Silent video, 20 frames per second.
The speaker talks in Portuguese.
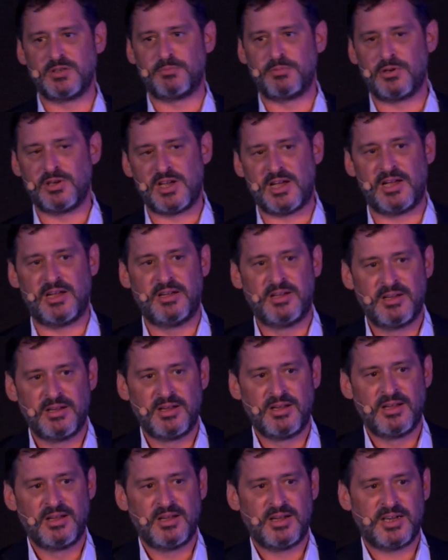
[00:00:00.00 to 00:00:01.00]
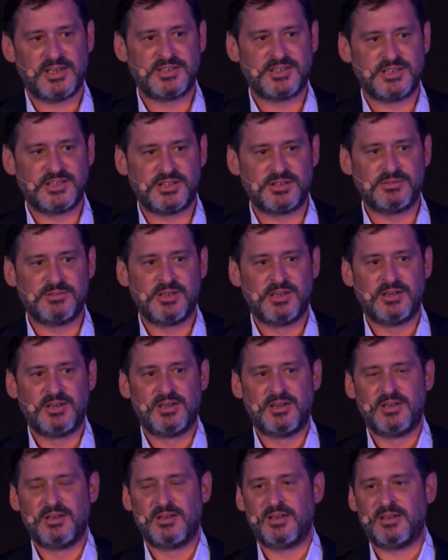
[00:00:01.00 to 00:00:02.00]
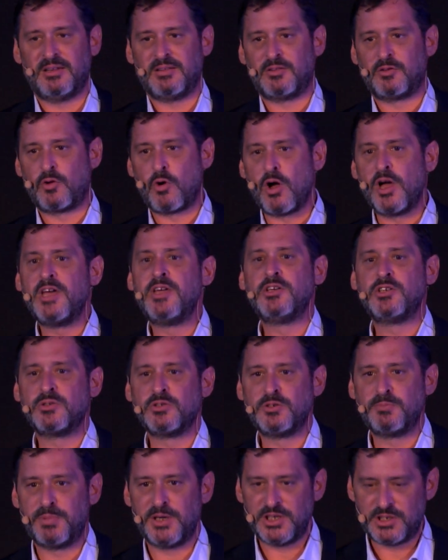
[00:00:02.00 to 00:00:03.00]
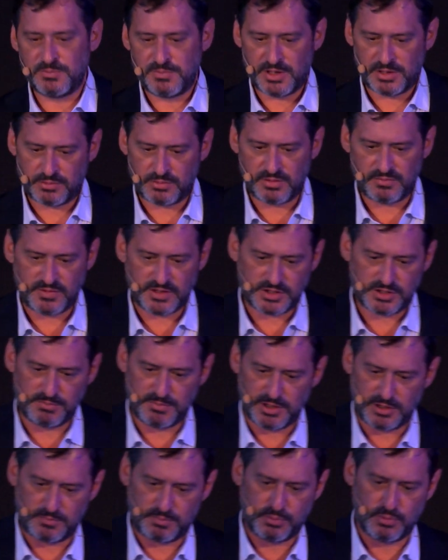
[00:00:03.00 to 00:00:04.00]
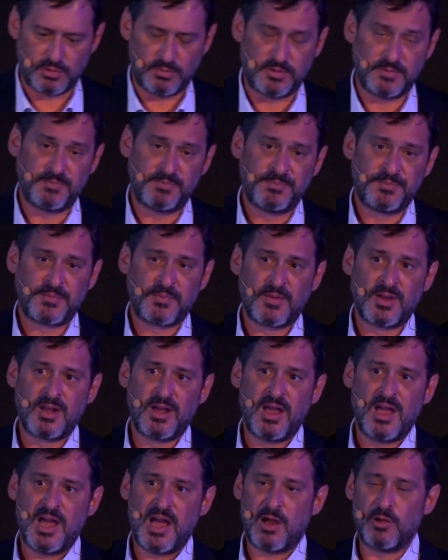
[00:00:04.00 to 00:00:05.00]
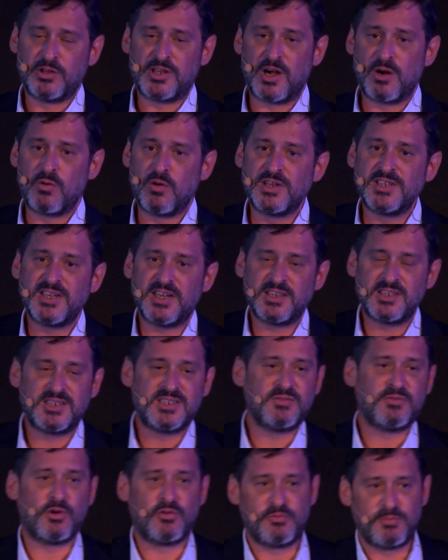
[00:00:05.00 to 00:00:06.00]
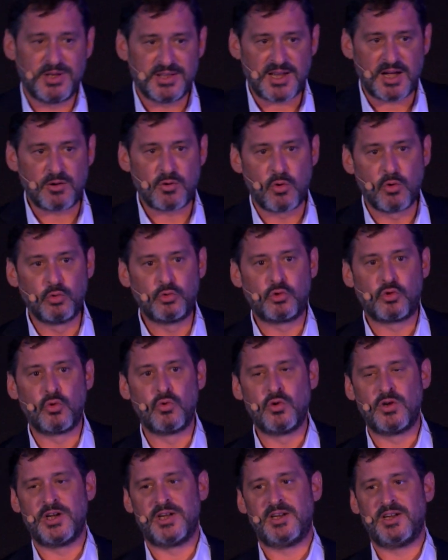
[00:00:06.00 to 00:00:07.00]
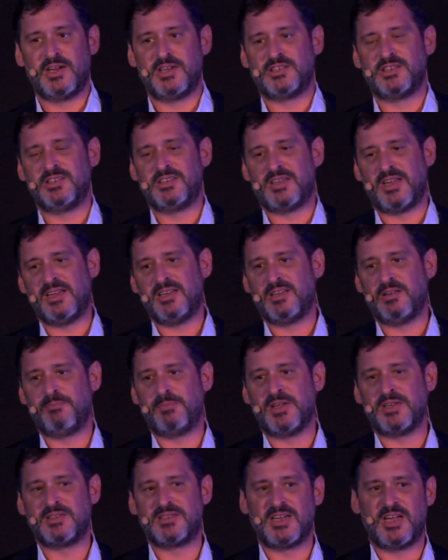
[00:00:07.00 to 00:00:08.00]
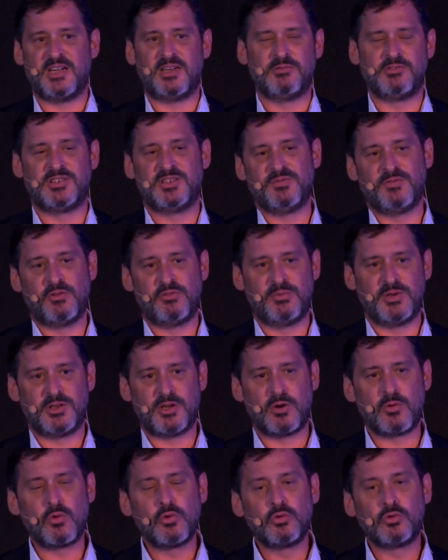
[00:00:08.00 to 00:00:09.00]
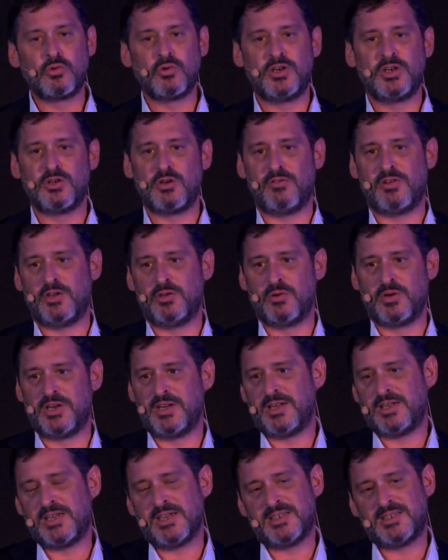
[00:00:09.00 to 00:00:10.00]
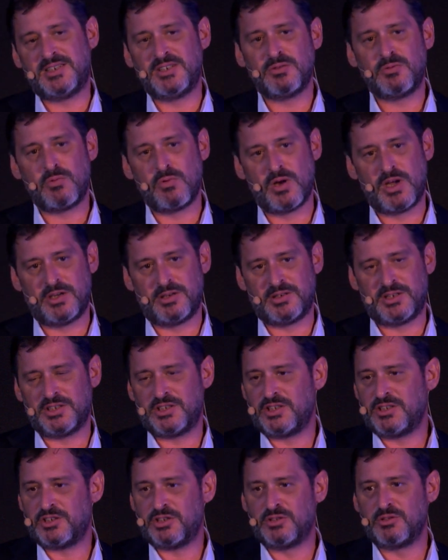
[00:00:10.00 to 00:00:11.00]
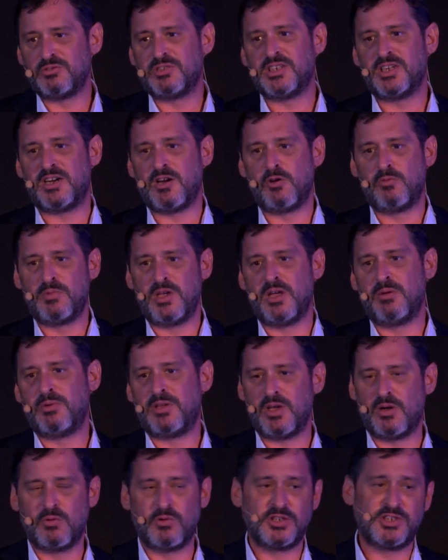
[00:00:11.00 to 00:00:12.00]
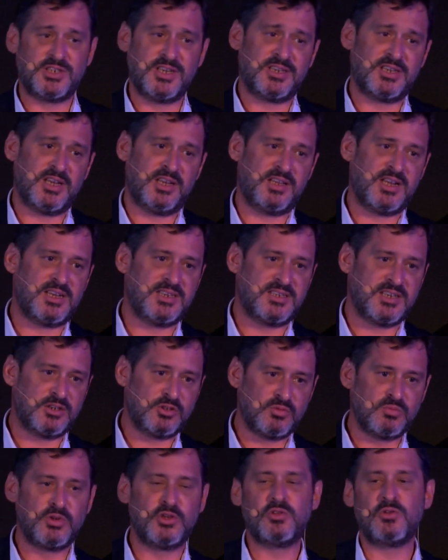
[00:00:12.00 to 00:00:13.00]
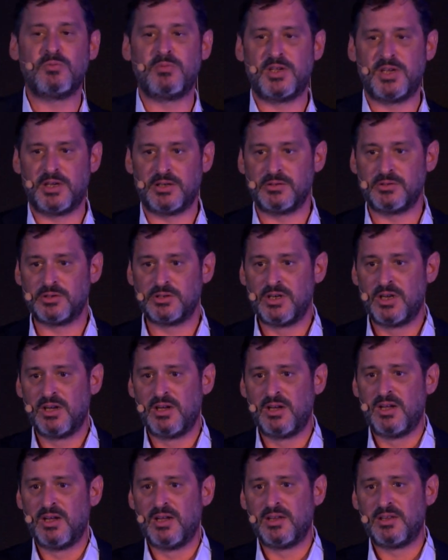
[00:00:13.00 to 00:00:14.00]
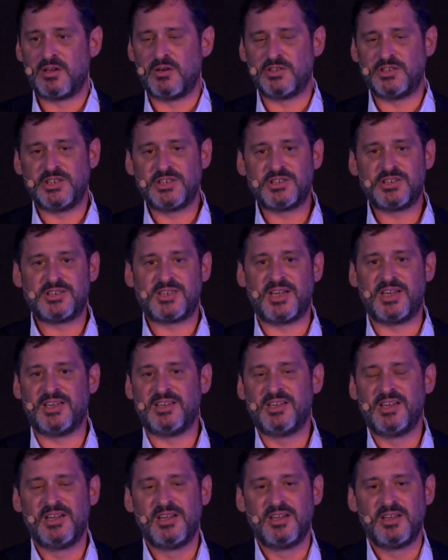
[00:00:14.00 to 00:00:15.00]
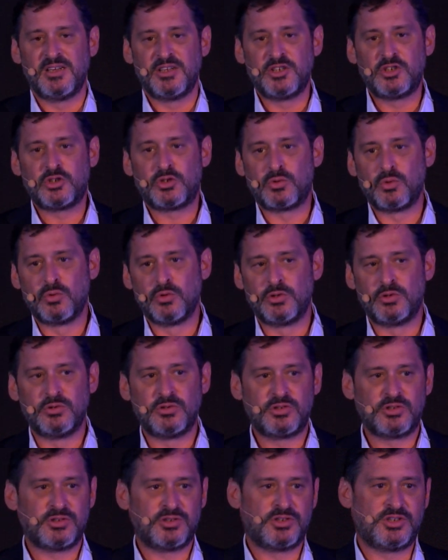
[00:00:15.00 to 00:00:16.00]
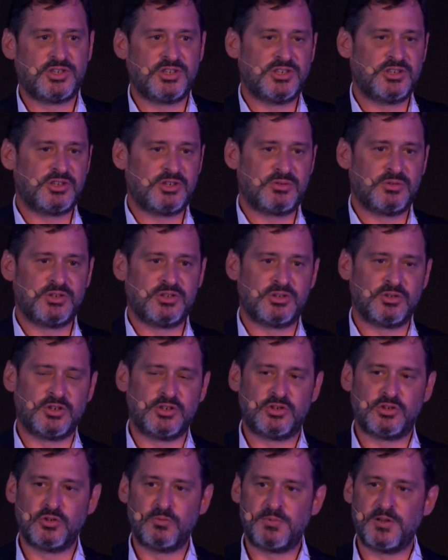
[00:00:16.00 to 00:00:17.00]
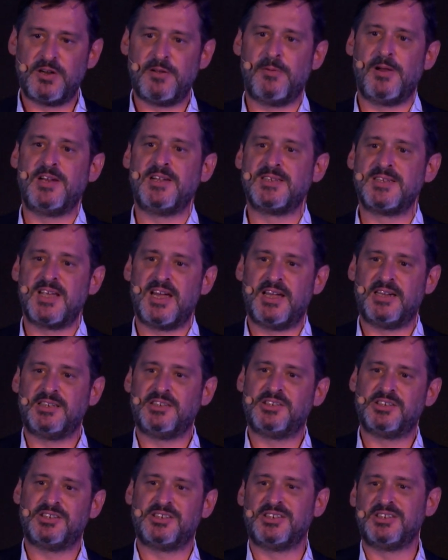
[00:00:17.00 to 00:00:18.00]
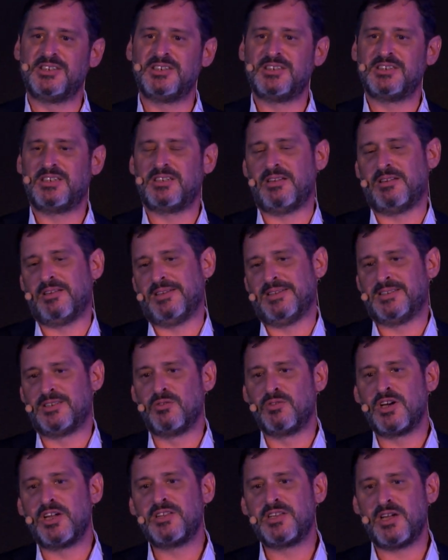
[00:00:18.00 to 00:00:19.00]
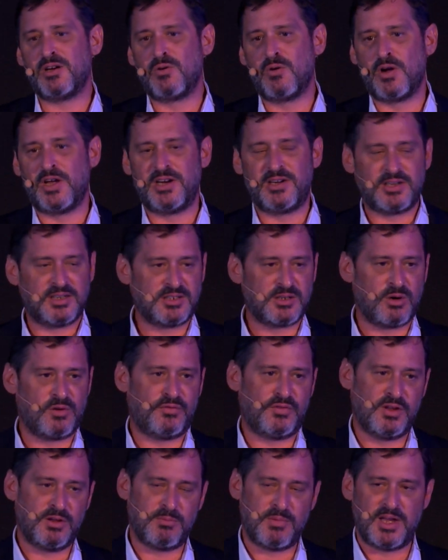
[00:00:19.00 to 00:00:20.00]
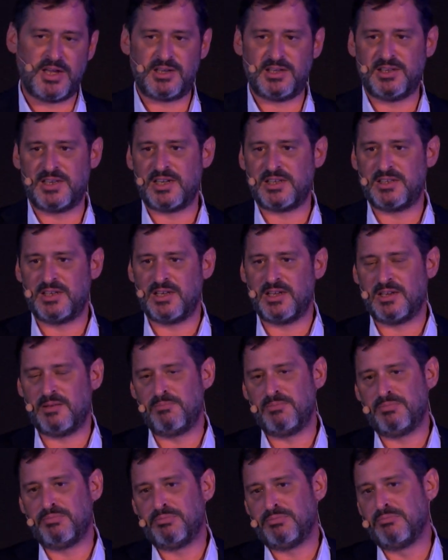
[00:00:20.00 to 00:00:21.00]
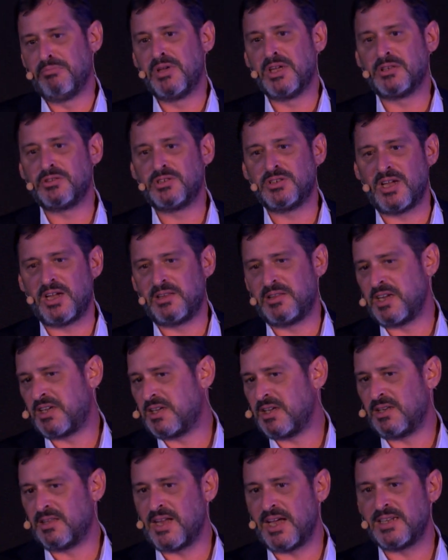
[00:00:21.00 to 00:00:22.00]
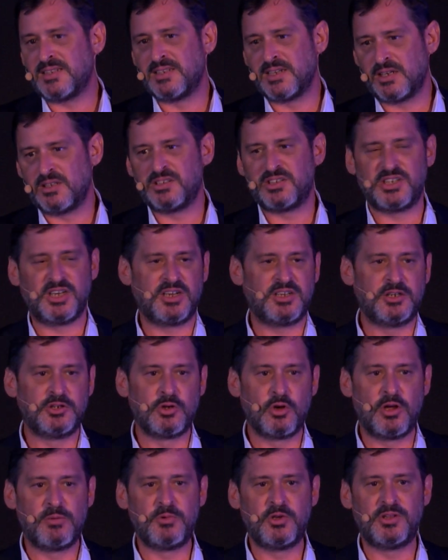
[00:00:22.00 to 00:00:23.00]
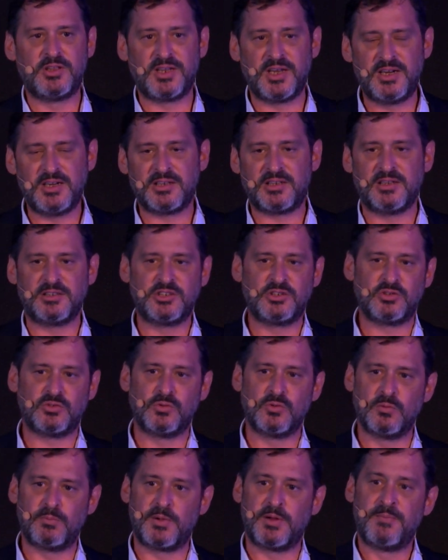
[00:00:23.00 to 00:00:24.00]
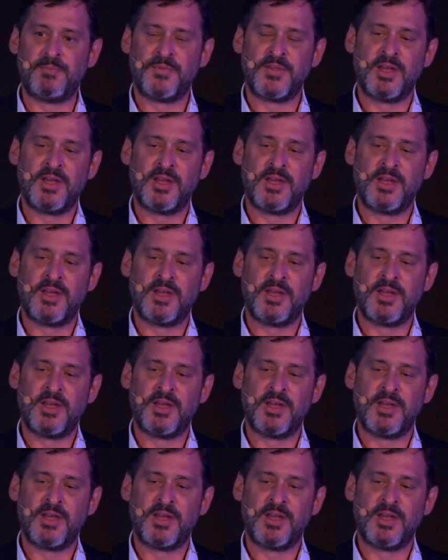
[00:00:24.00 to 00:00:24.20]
por lá, a gente corre risco de perdimento do investimento público. A outra coisa é o desenvolvimento da cultura. Né? A gente tem que pensar no desenvolvimento da cultura inovadora. Daqui a cinco anos a gente não será o mesmo que é hoje, daqui a dez anos muito menos. Então a gente tem estudos de instituições superavalizadas que eh, são categóricas ao afirmar que daqui a menos ah, daqui a 10 anos, chegando em 2030, desculpa,